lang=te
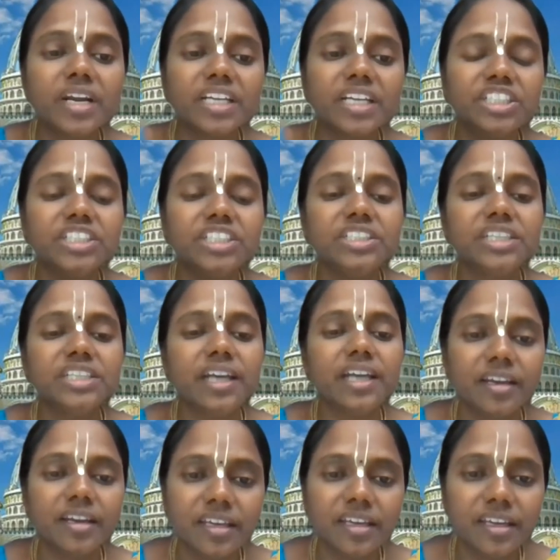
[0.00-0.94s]

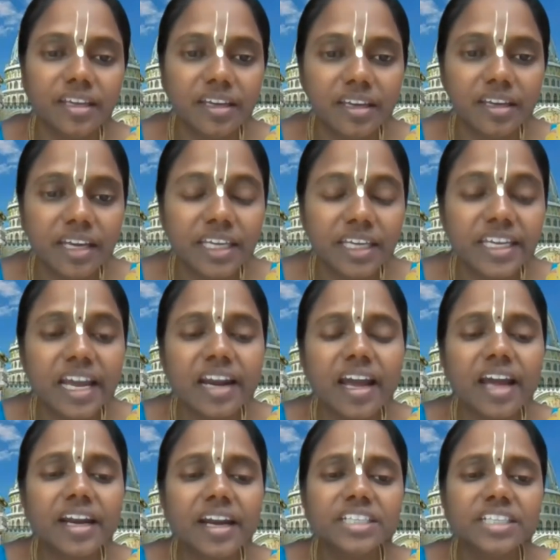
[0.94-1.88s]
రక్షించడానికి
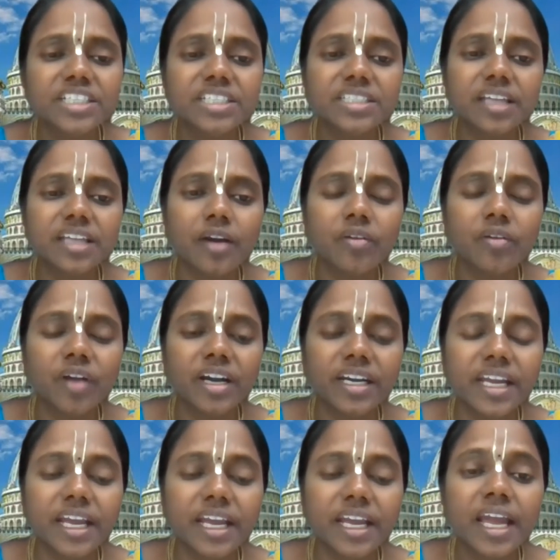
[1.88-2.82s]
ఎలా రక్షిస్తారు
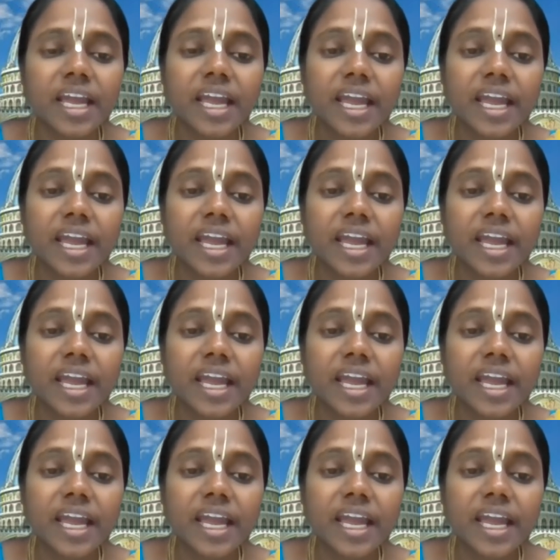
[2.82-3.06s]
అంటే